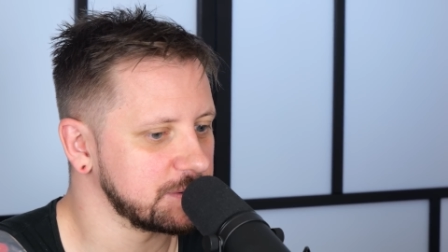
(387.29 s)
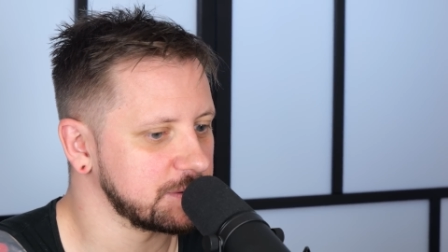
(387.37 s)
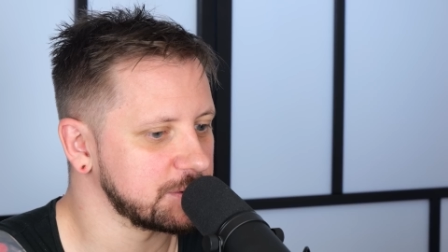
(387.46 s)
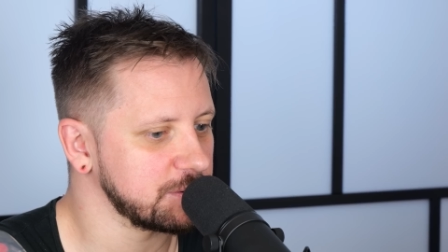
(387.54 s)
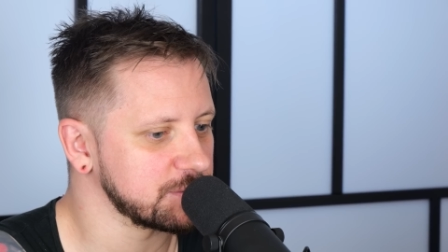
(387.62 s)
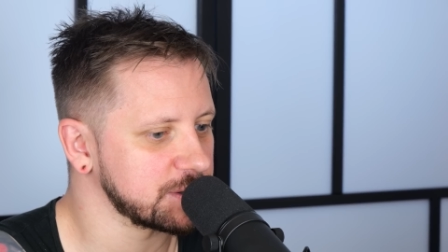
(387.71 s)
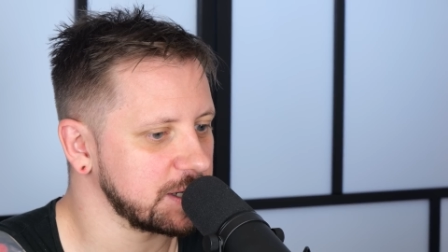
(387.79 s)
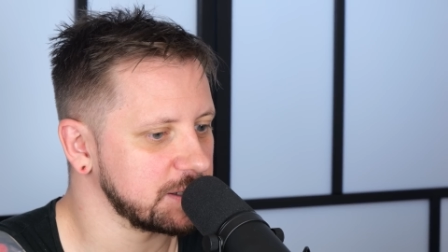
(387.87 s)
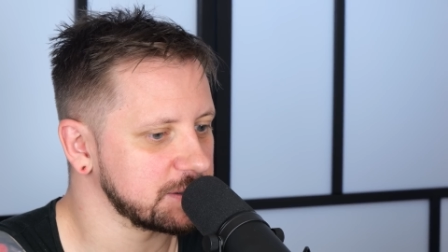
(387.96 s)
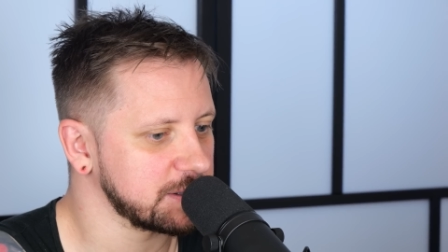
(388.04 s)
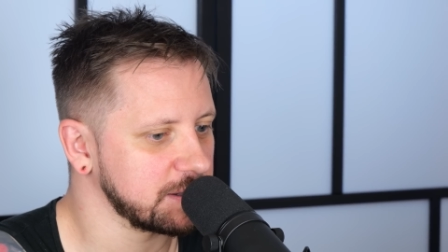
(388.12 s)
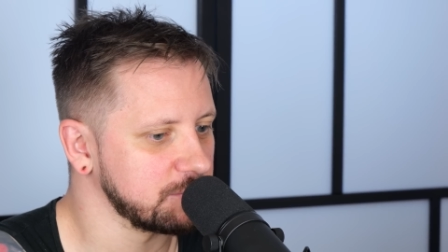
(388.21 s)

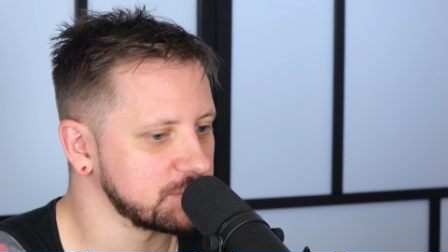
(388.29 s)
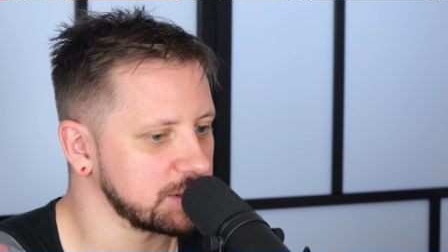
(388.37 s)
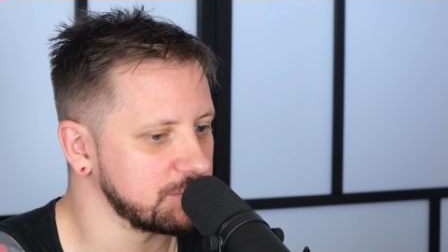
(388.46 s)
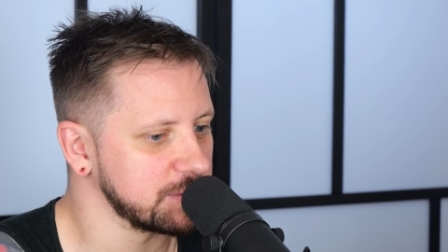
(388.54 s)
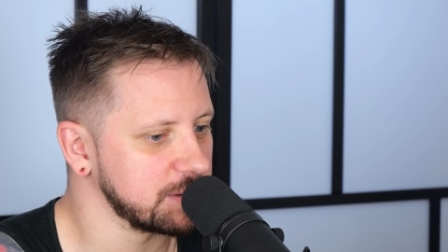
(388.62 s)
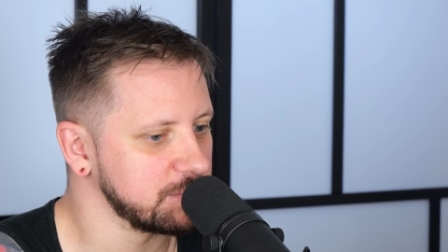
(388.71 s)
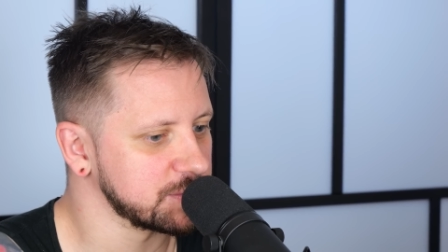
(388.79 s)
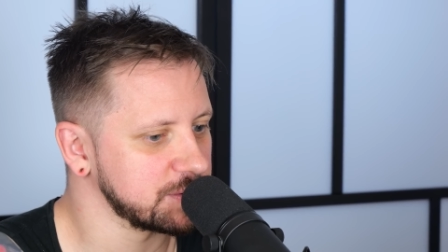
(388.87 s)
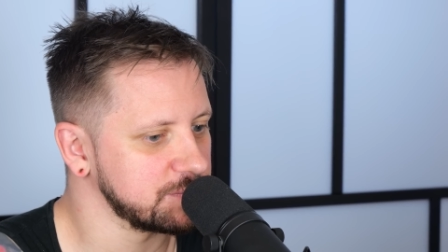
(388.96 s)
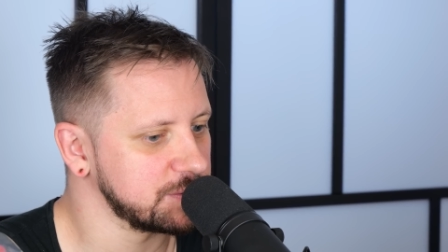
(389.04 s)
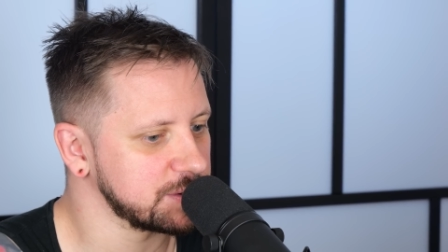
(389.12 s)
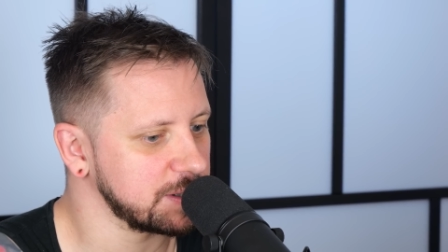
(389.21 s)
książka Tadeusza
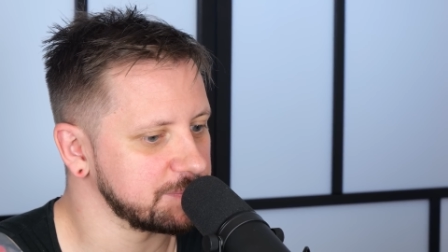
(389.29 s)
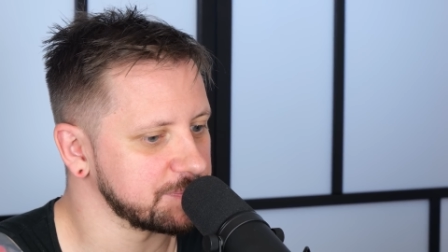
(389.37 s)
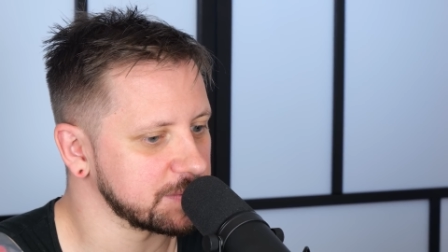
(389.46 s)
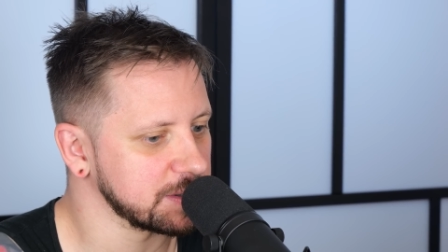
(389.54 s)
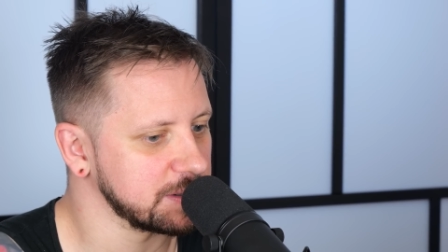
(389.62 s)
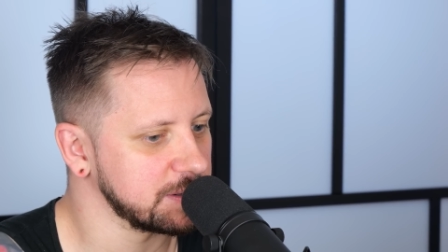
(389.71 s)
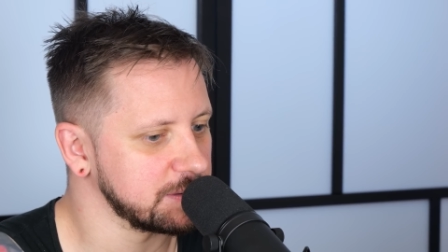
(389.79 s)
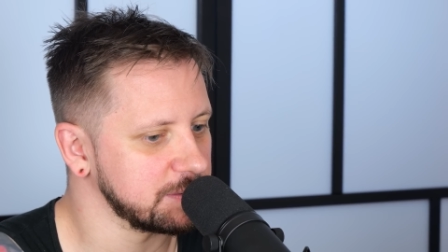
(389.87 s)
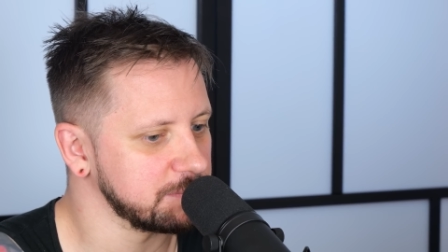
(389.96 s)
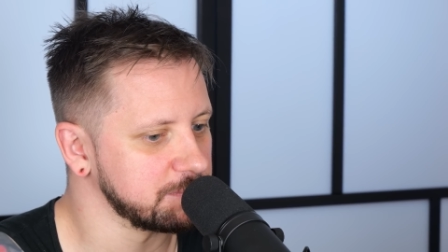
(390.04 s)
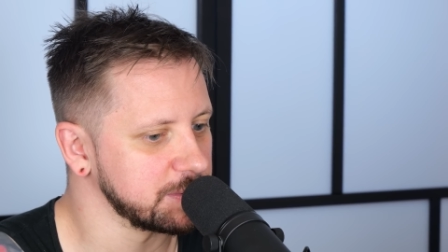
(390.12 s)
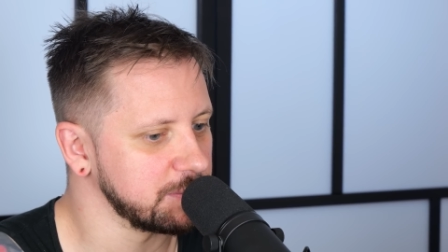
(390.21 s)
Dołęgi-Mostowicza e,
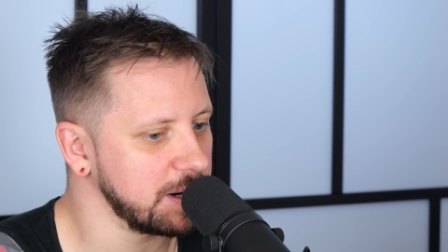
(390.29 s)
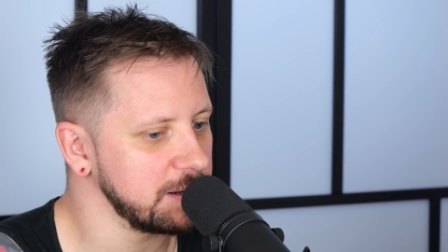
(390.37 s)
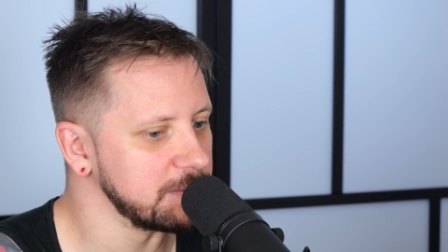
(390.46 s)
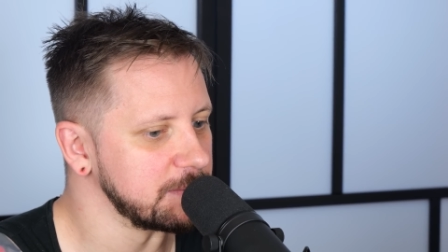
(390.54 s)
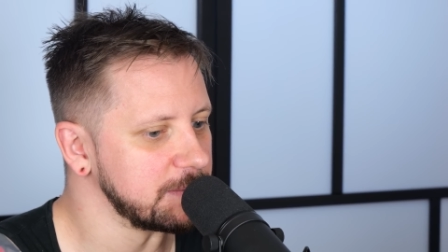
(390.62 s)
była.